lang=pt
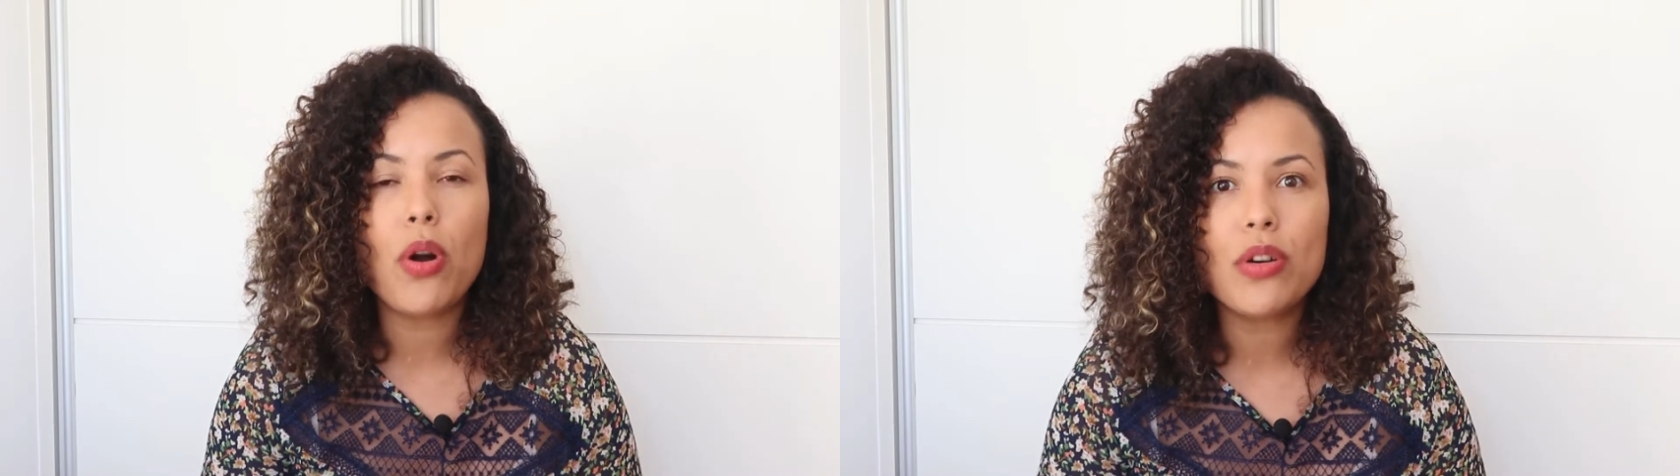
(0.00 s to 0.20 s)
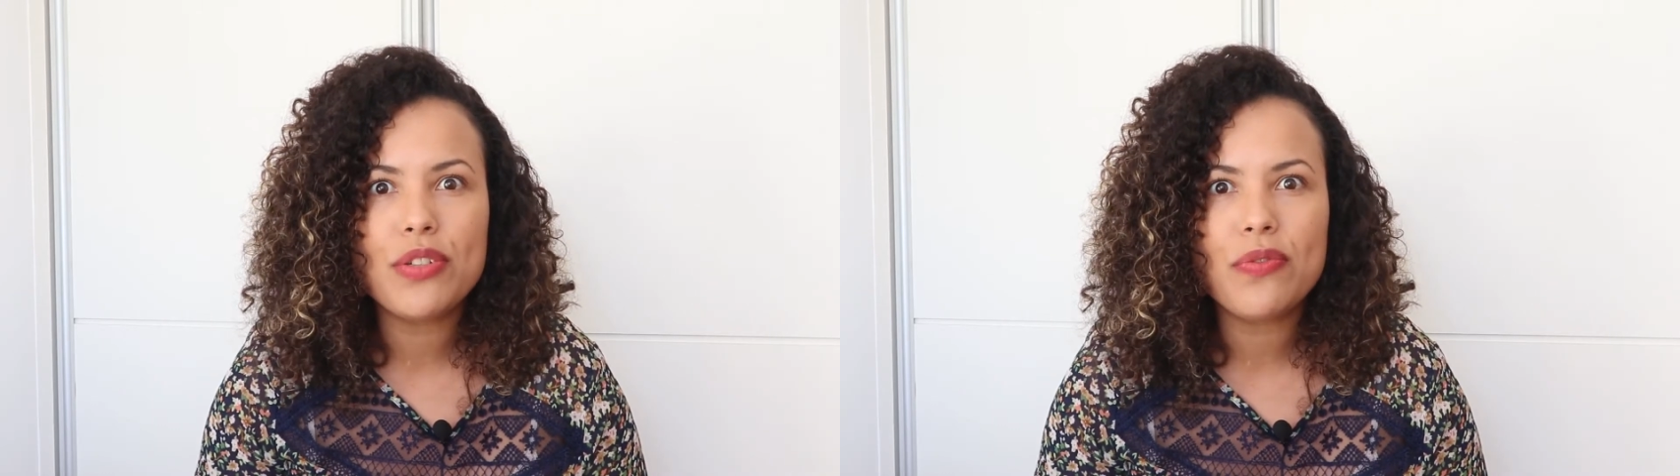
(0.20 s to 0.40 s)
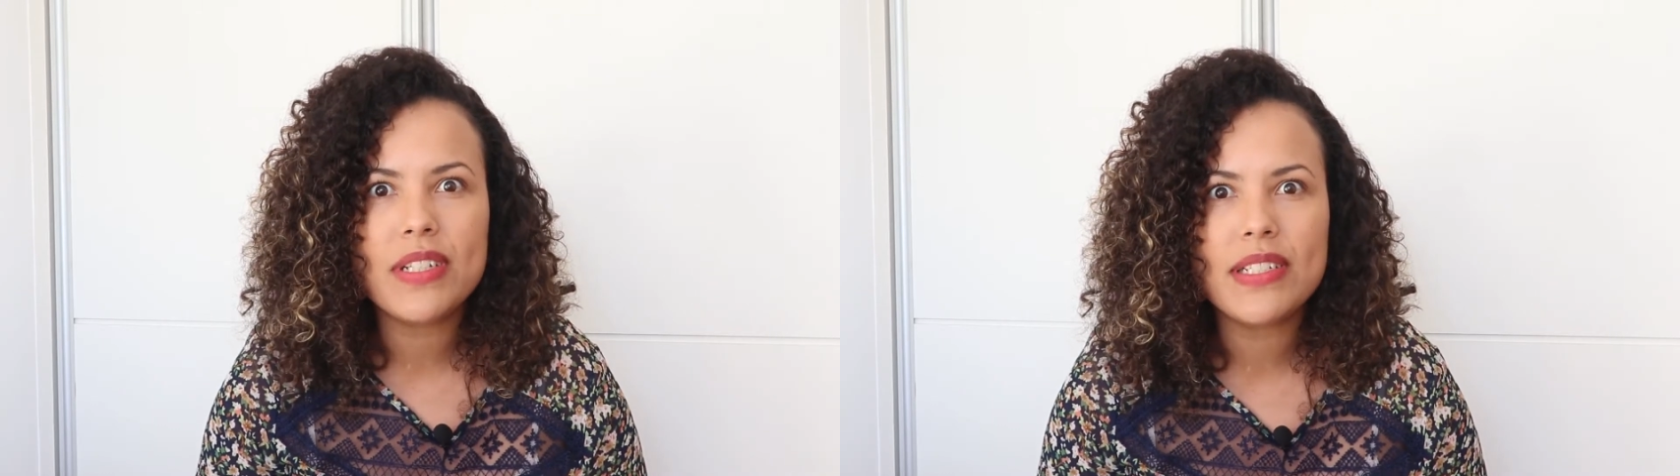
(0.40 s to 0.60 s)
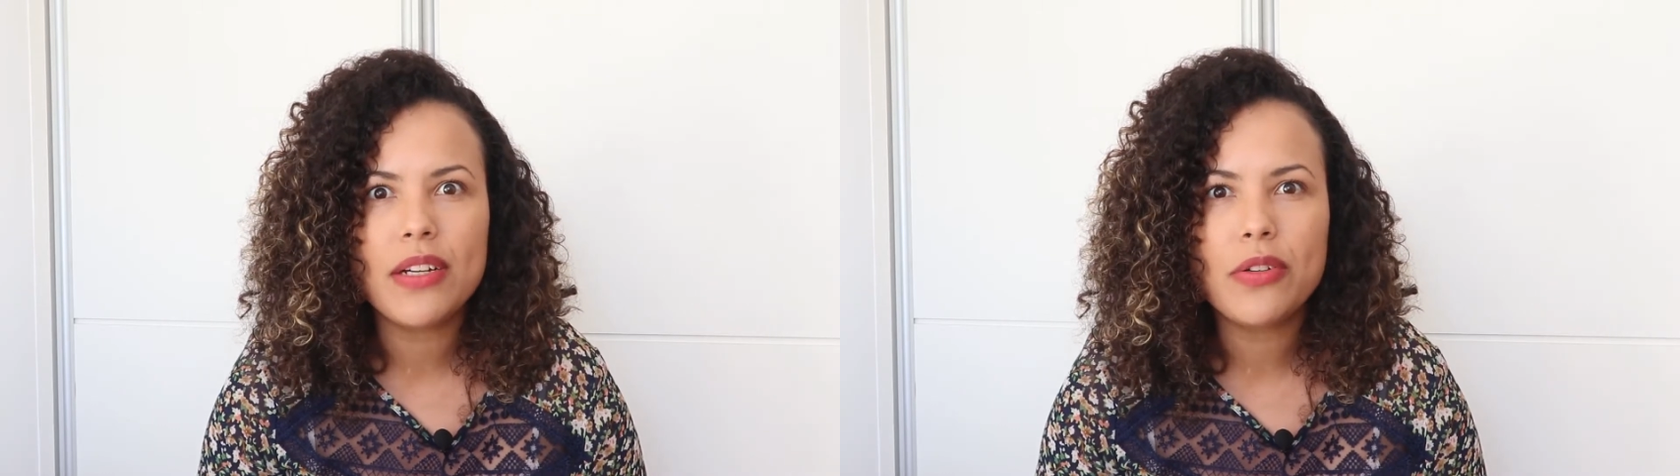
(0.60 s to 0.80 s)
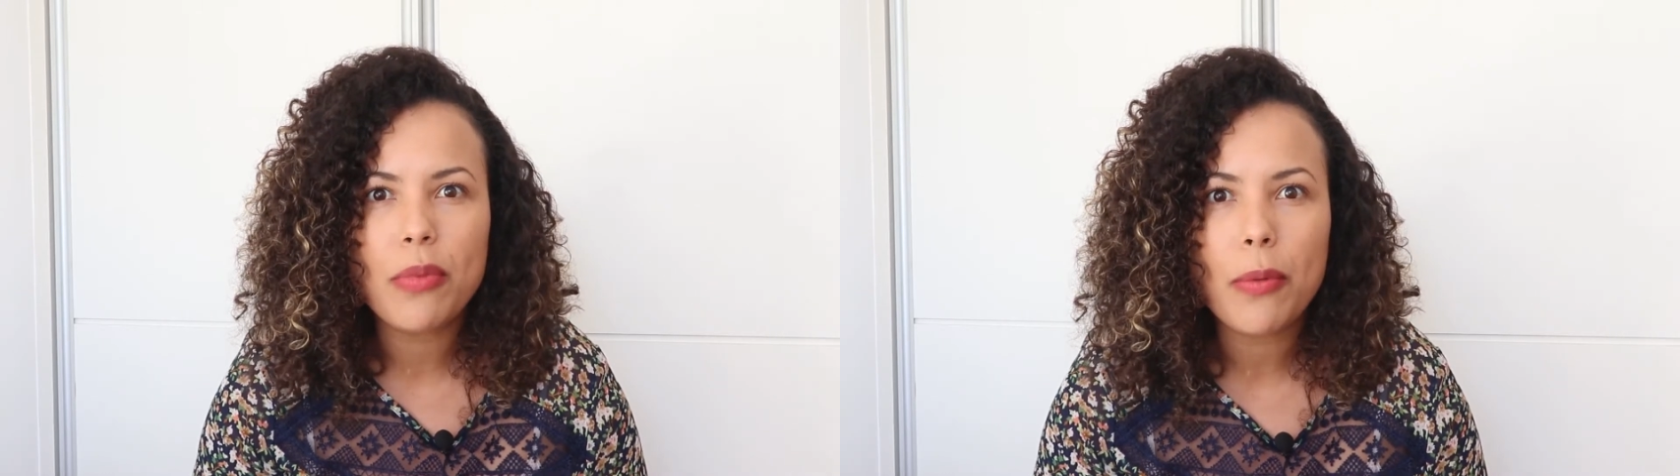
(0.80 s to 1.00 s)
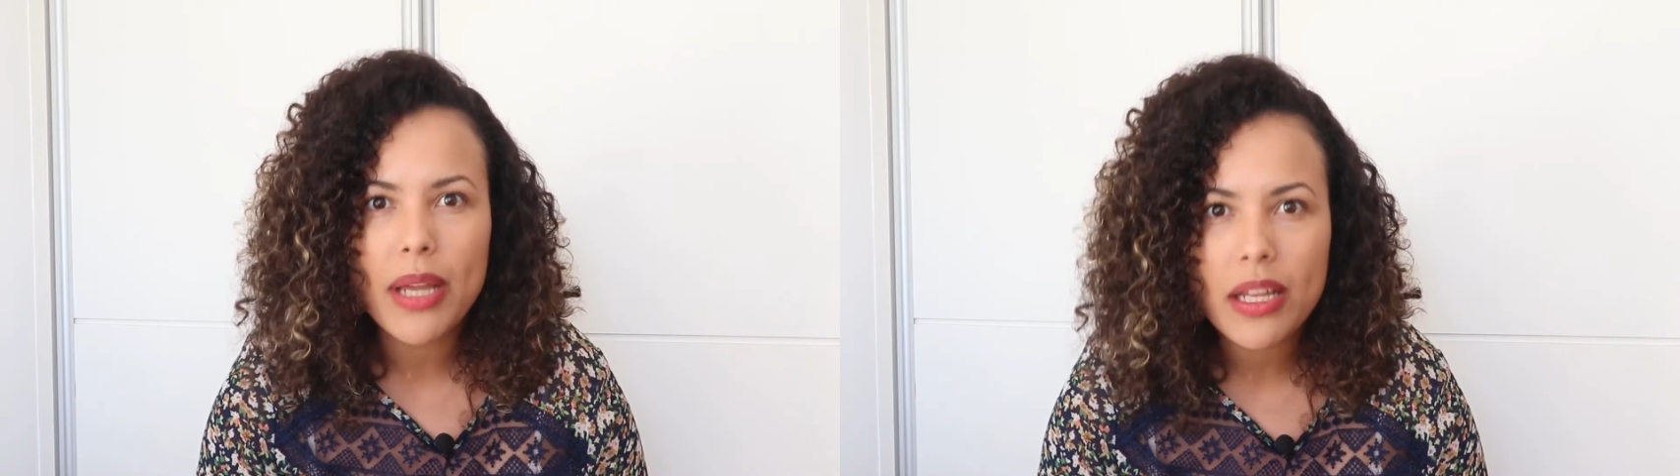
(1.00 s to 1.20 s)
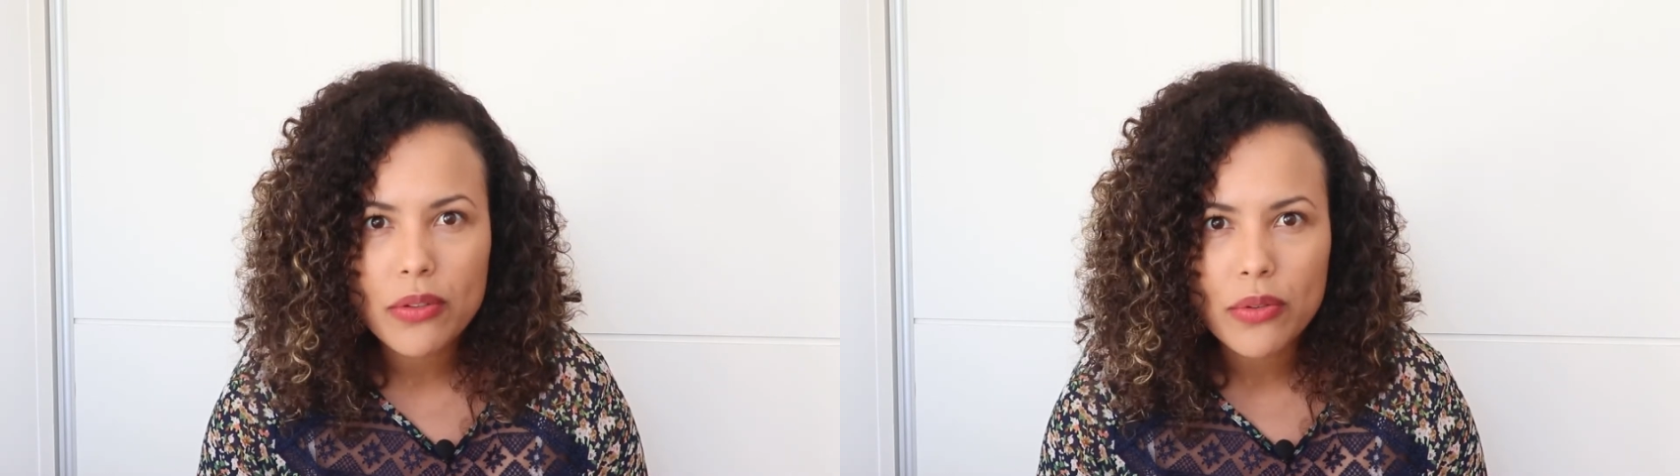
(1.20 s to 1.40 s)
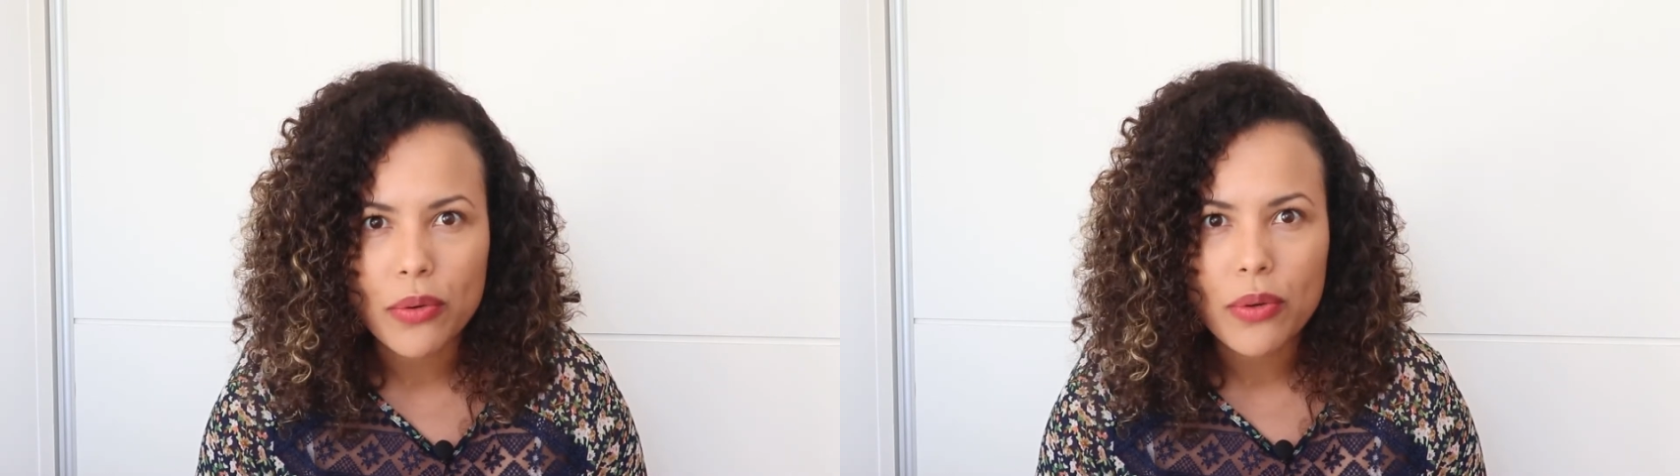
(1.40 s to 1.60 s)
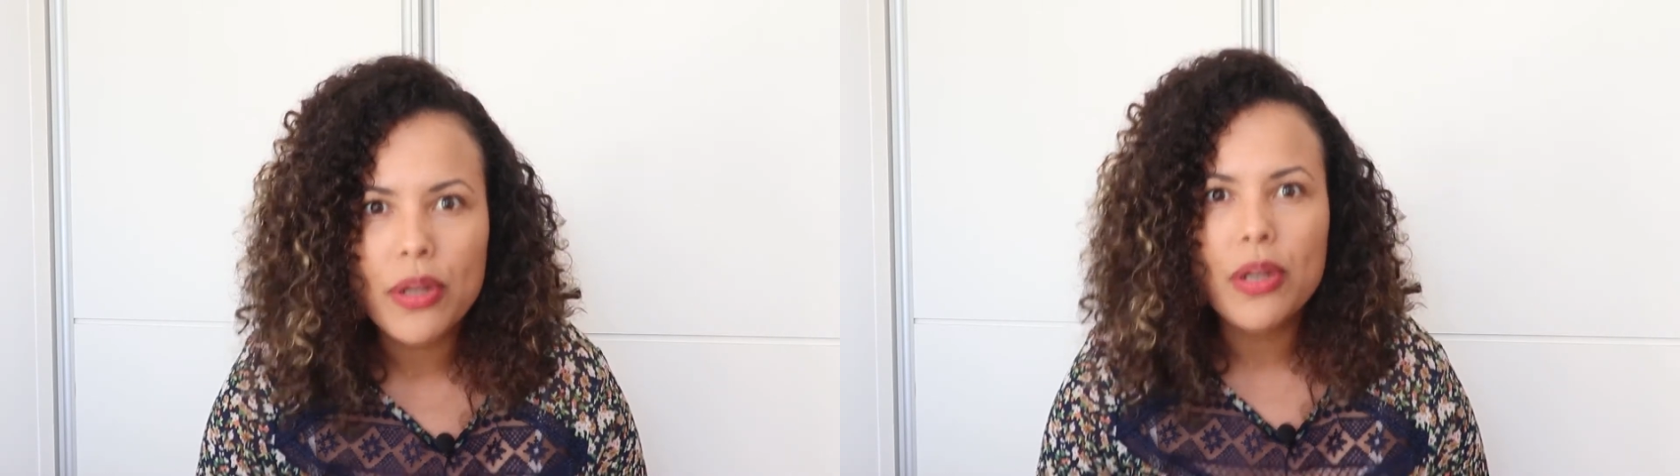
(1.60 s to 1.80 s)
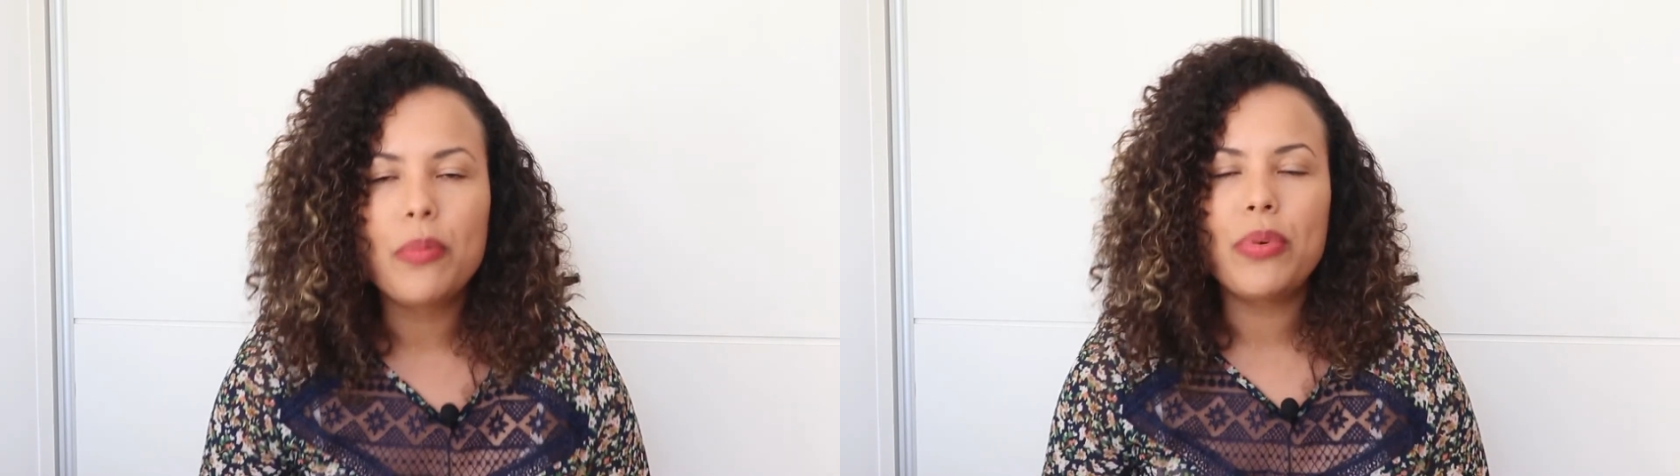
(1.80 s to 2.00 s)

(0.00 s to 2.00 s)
pode fazer no momento,